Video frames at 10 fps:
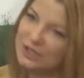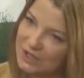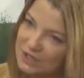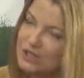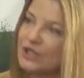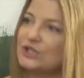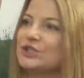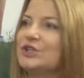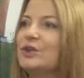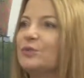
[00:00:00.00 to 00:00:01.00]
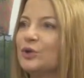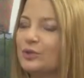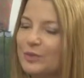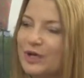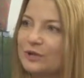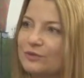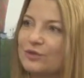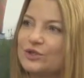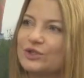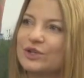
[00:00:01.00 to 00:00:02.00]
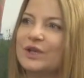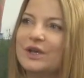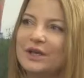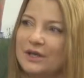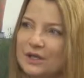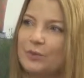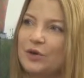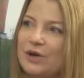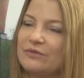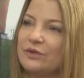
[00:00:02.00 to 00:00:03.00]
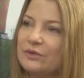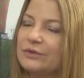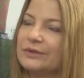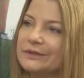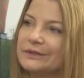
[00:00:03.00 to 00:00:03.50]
i na trzeci dzień po tym gratowozie się nie pojawią